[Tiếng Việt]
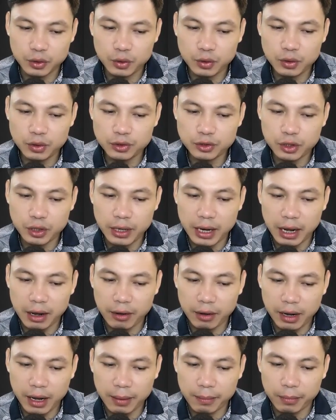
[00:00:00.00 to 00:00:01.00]
Lão Hoàng
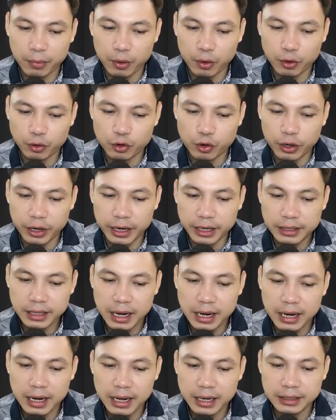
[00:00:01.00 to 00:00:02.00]
liền lập tức lắc
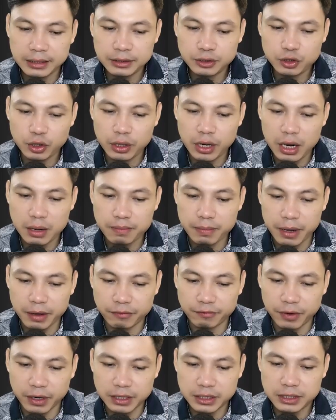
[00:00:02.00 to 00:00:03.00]
đầu. Lão thở
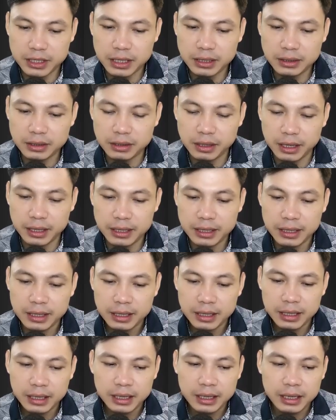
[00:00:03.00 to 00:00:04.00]
dài rồi nhìn hai vợ
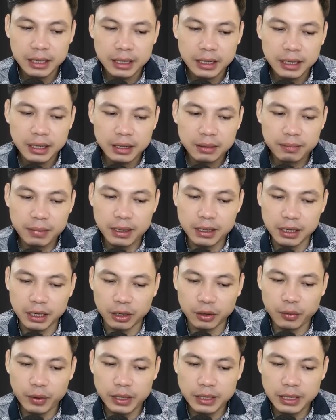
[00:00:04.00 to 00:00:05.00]
chồng chị Hạnh rồi
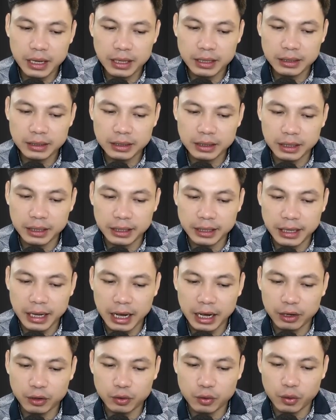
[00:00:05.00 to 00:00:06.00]
nói.
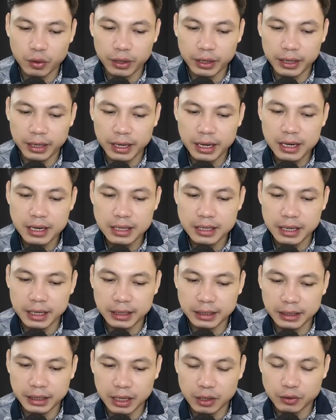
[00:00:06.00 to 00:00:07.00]
Thôi thì cũng
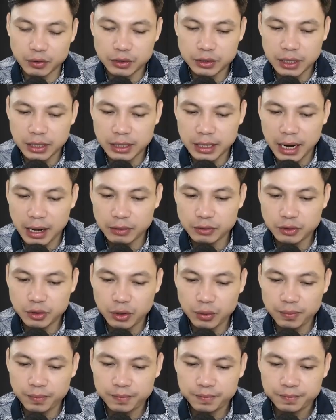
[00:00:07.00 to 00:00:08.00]
có cái số của nó
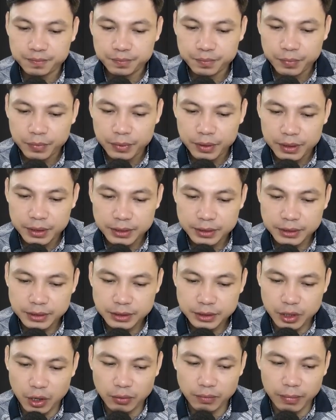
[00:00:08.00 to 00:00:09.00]
cả. Thằng
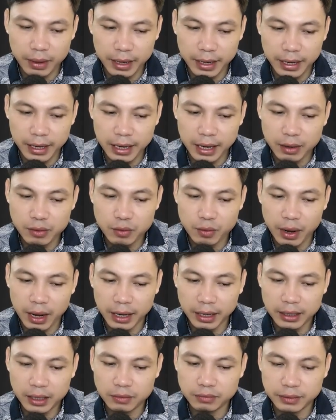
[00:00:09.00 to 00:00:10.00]
Tý nó mất do
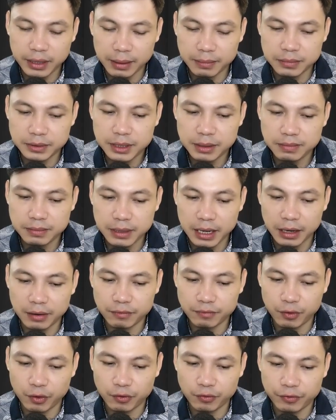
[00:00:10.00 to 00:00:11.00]
trời định đoạt chứ
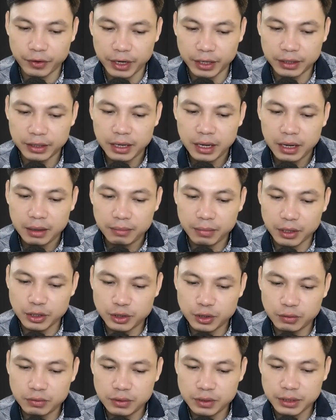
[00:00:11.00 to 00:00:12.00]
không phải do ma quỷ
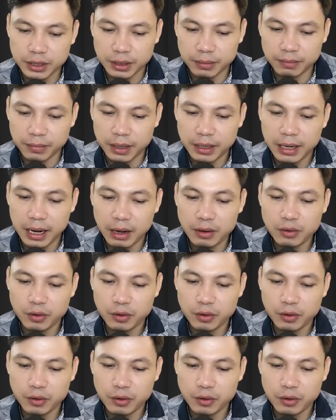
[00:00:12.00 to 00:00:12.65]
nào làm đâu.